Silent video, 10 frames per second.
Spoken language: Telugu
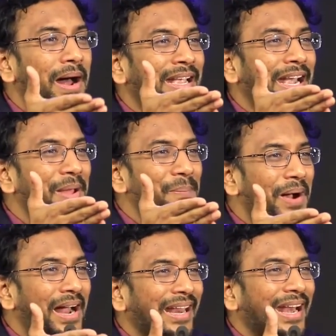మాట్లాడే
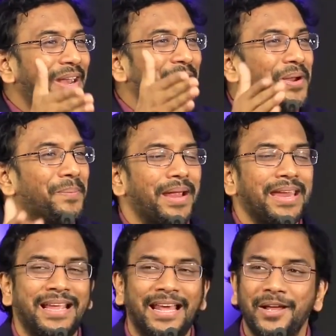మాటలన్నీ కూడా
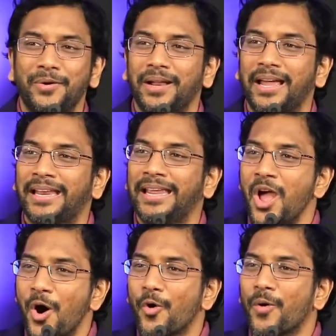భయంకరంగా ఉన్నాయని
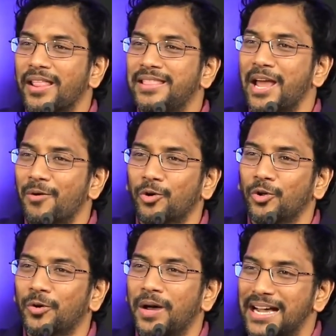ఒకవేళ
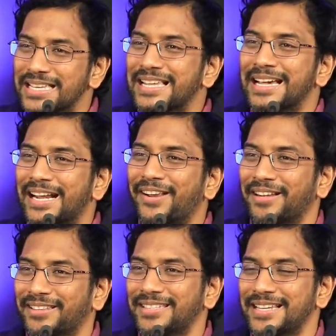దేవుడు అసహనాన్ని
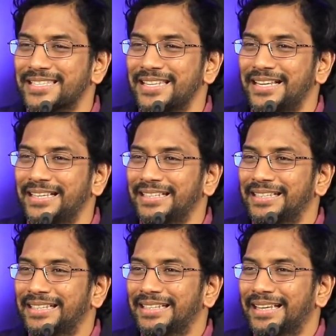వ్యక్తం చేస్తున్నాడా
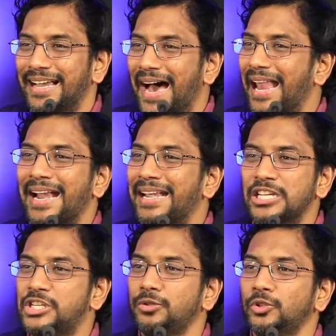అలాంటి
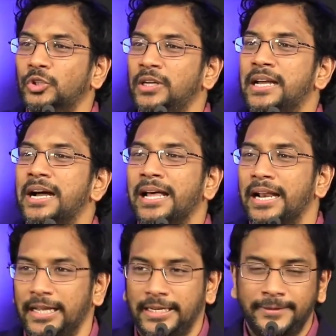జీవితం నీకు
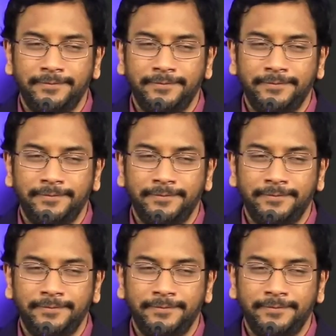అక్కర్లా